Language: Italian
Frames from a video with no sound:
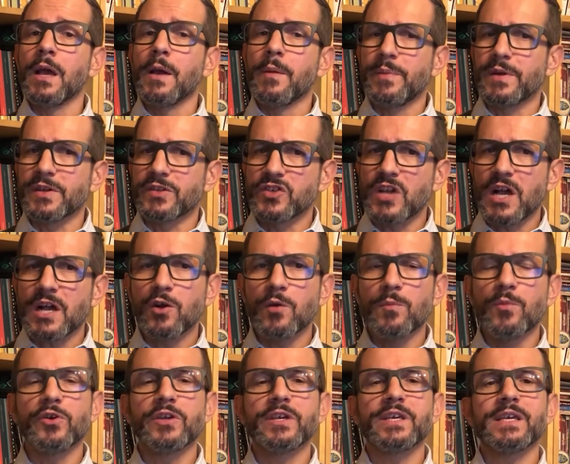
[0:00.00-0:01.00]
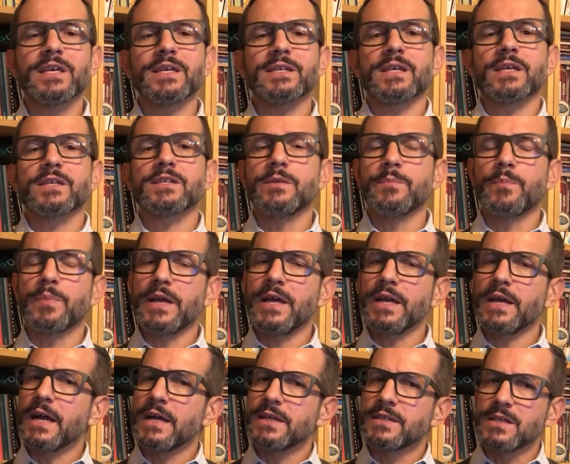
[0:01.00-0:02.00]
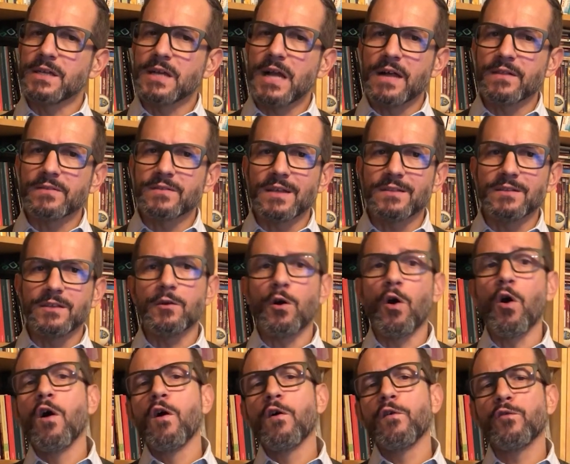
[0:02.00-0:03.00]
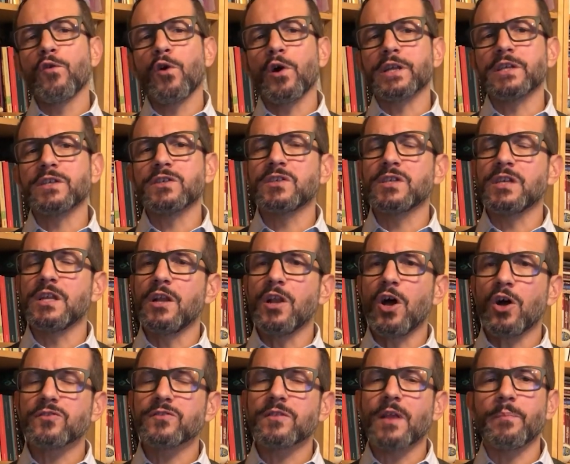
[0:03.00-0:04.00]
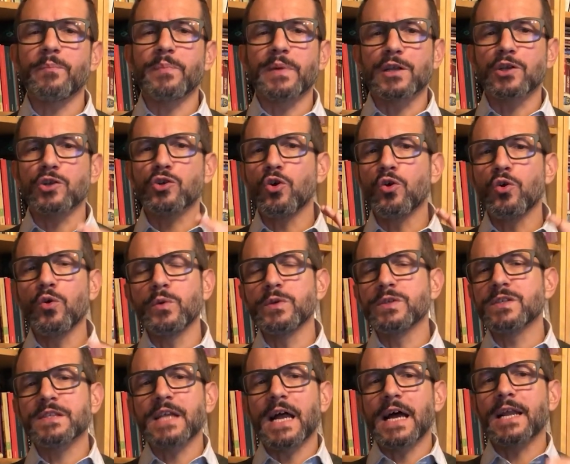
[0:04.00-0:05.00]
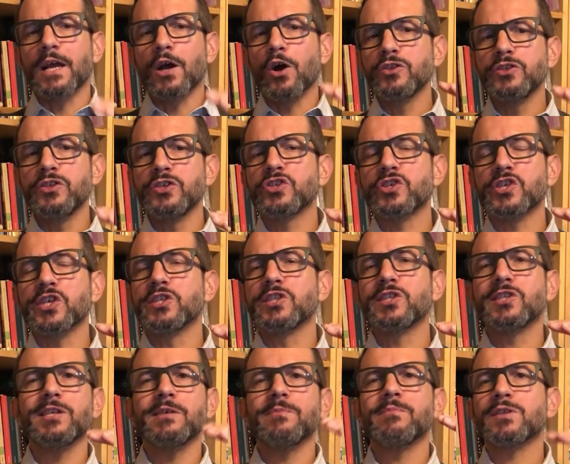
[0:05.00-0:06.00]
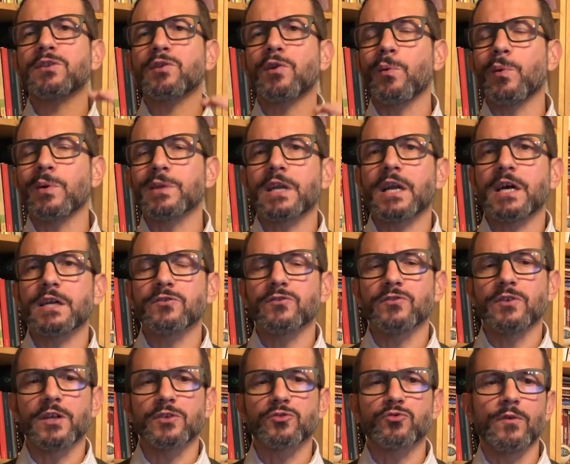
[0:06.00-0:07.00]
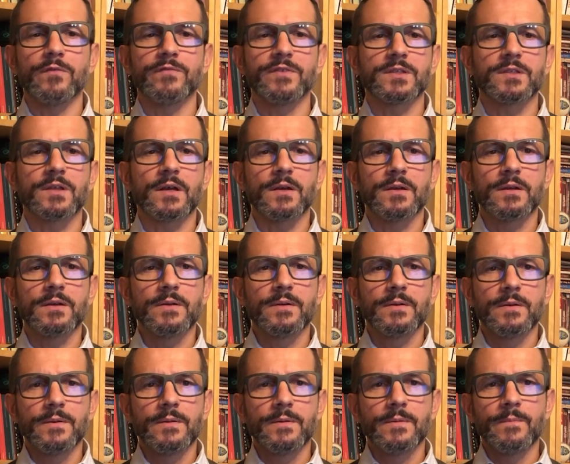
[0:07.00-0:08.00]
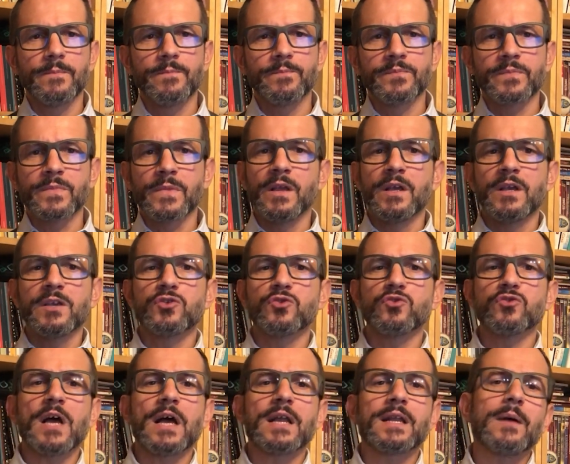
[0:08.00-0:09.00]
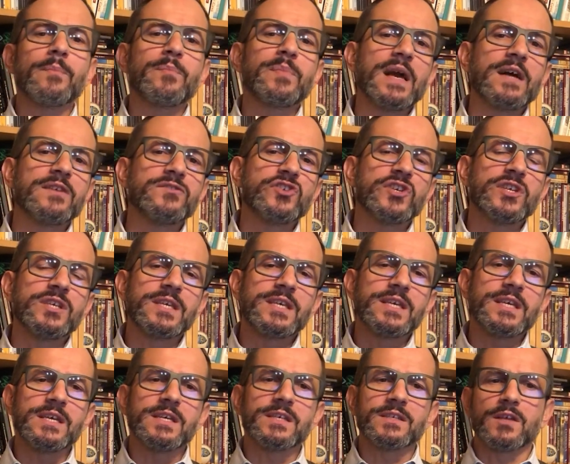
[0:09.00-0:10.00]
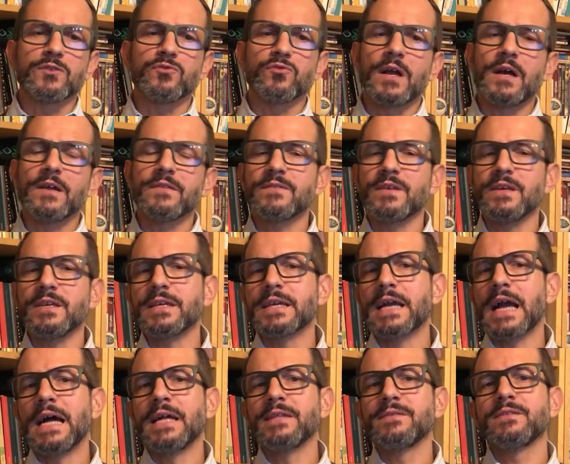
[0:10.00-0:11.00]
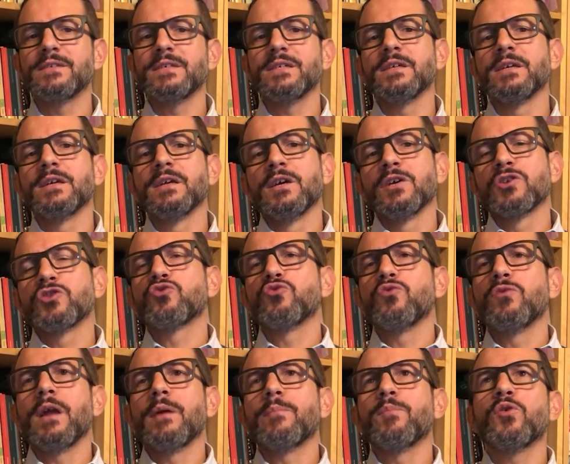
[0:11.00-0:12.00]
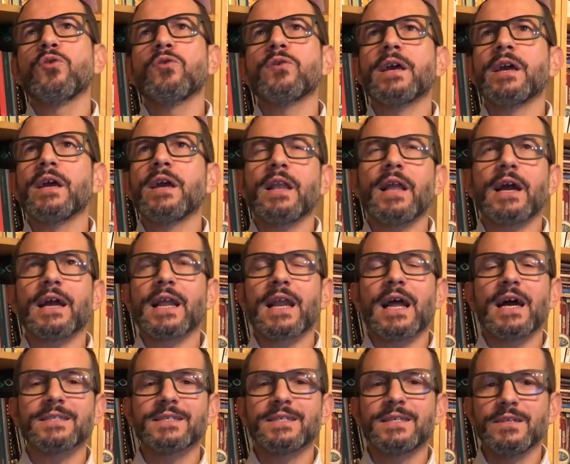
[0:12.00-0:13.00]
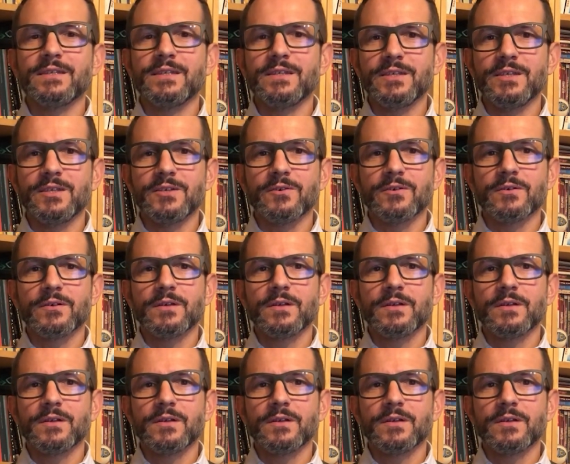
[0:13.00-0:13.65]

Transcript: Per Giacomo in chiesa si prega e si canta a Dio, fuori si lotta per conquistare ogni centimetro quadrato della sua vita. Susanna piange in chiesa durante i canti sull'amore e la grazia di Dio